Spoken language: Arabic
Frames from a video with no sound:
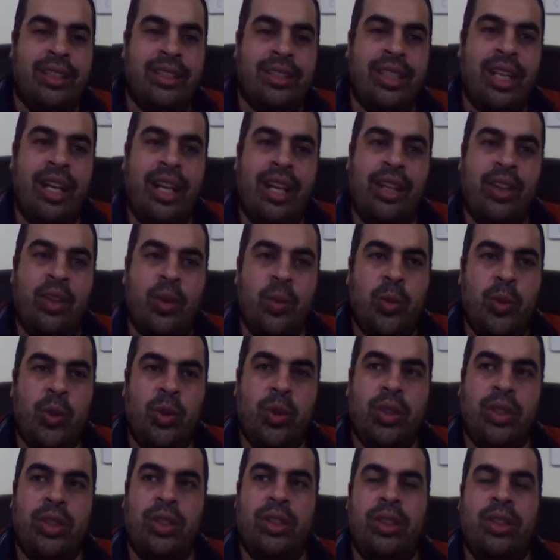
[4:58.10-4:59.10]
سهل
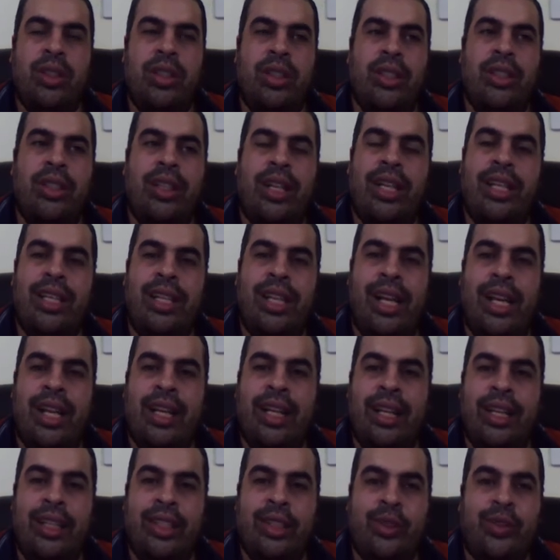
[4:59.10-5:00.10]
الامور آه، اي
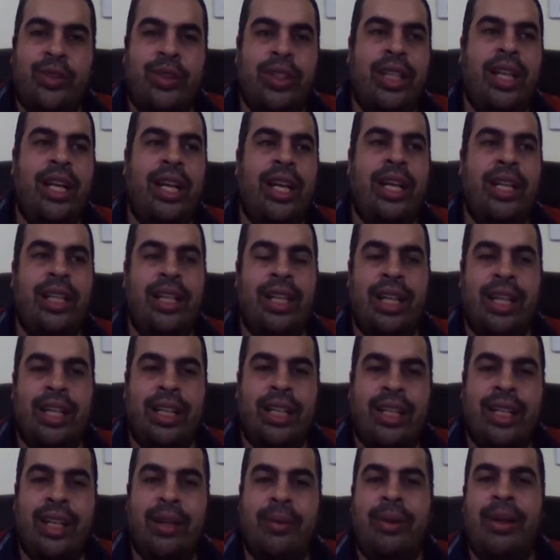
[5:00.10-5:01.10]
حاجه عيش فيها اي حاجه
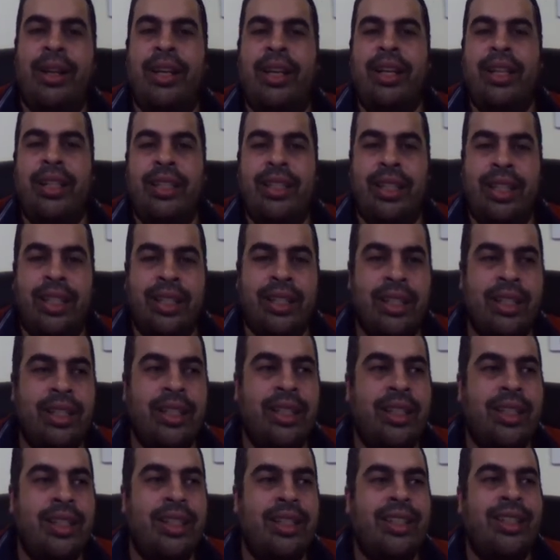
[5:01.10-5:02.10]
اركبها اي
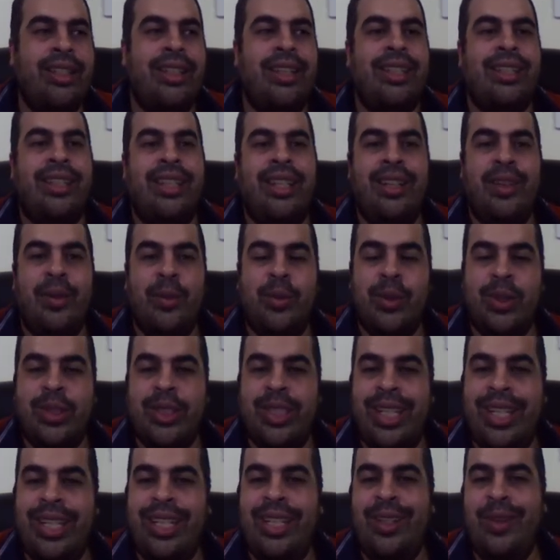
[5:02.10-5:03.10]
حاجه هتلاقي الامور
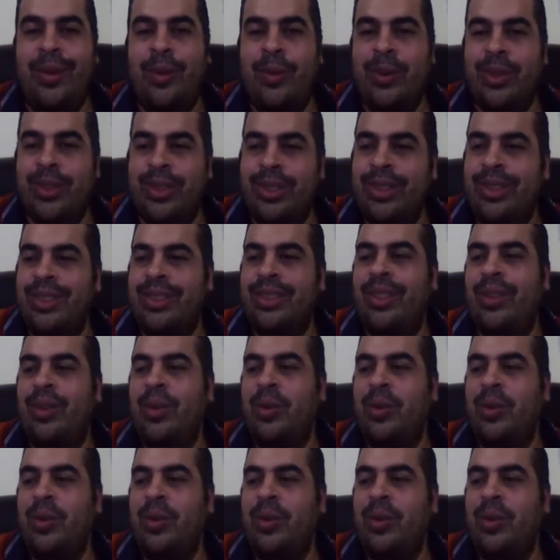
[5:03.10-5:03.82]
سهله وبسيطه